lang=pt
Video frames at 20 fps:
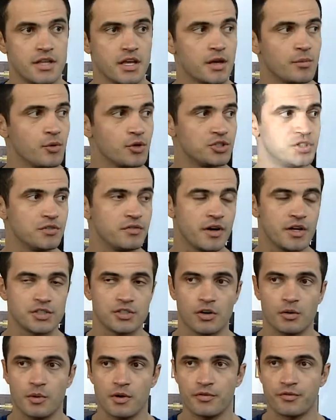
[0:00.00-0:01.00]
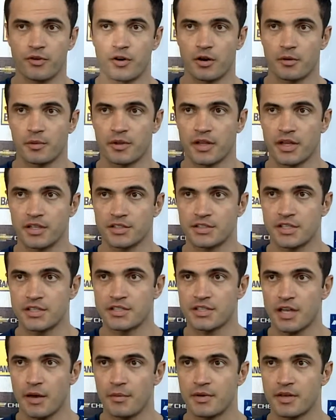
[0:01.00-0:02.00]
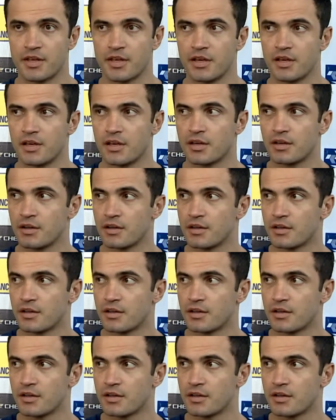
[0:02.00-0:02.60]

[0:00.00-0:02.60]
Você tem que motivar de alguma forma, né? A gente sabe que